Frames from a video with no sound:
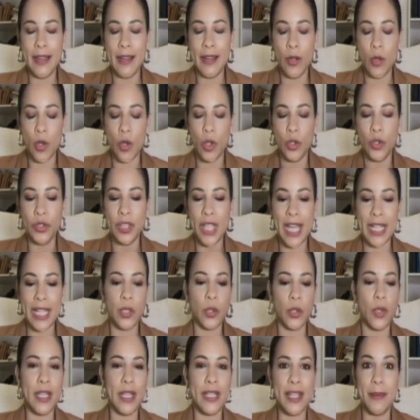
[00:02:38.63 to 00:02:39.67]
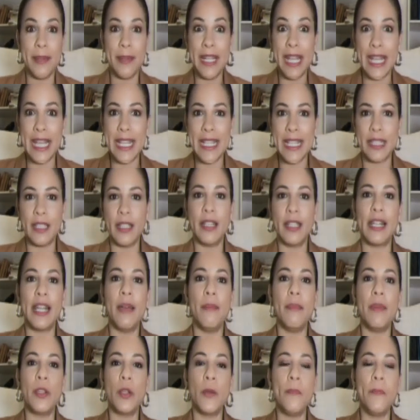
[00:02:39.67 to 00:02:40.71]
los contactos y se viraliza tan
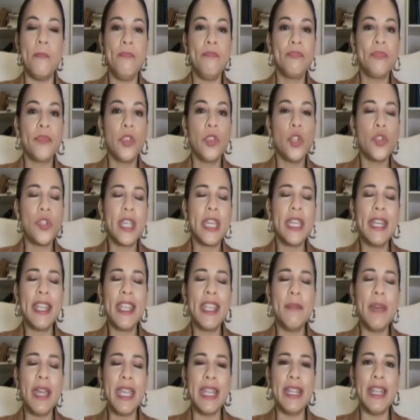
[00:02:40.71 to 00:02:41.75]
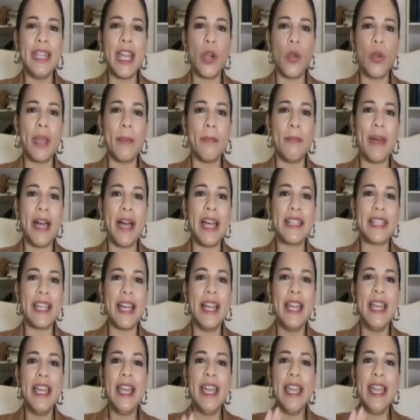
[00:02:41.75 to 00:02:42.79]
rápido, no se quieran imaginar lo que
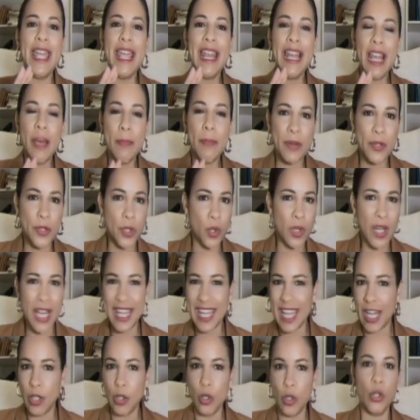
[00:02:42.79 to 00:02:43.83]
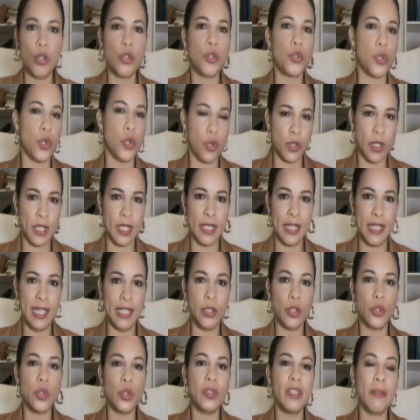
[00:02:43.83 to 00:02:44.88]
pasa en las personas que no lo son.
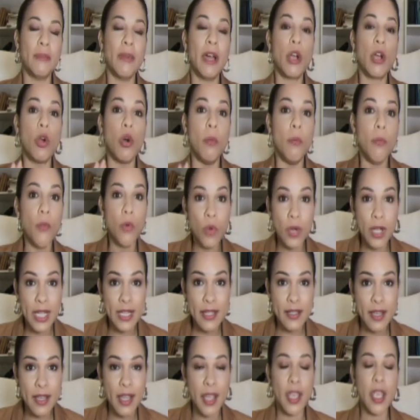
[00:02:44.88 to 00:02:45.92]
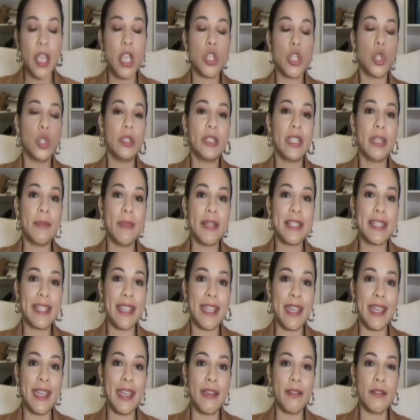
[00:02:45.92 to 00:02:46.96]
Estos son temas comunes, son temas
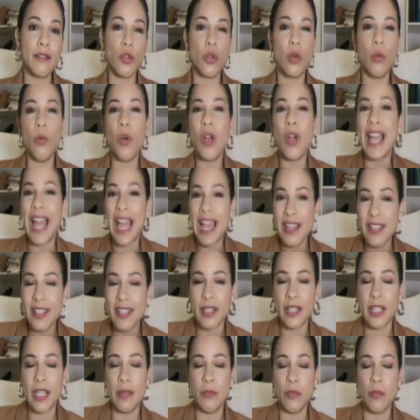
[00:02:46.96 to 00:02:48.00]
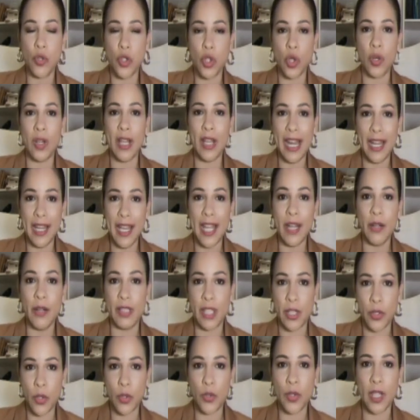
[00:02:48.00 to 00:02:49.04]
que son como cánceres emocionales en
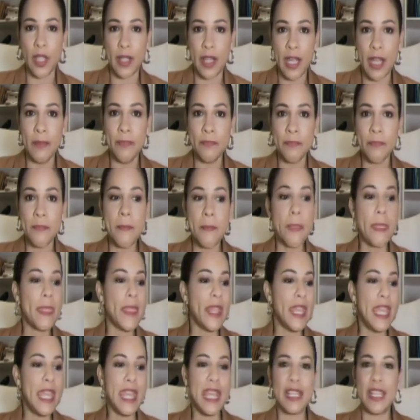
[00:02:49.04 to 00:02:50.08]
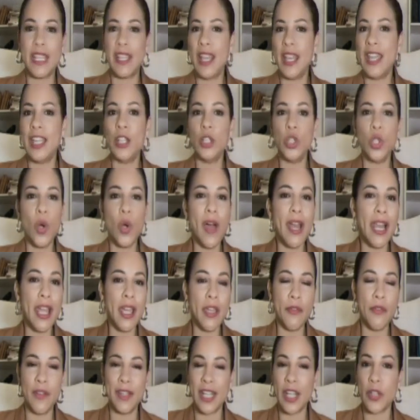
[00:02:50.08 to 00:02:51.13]
nuestra sociedad y que se dan en todas las
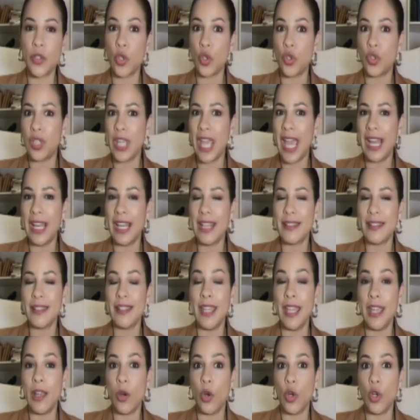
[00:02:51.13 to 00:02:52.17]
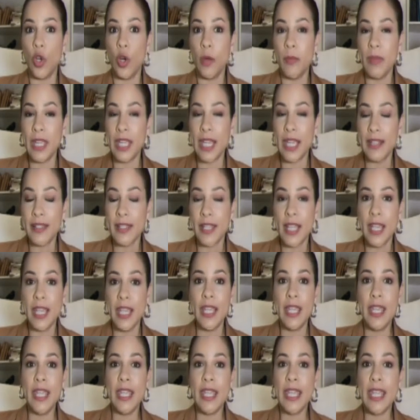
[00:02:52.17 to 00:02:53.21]
esferas sociales, económicas
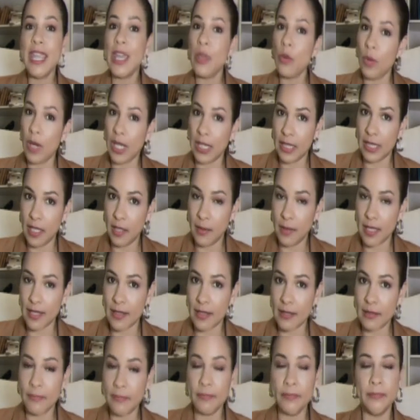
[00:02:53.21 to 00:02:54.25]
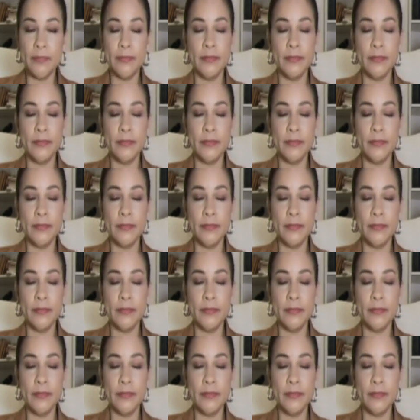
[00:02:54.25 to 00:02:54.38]
y educativas.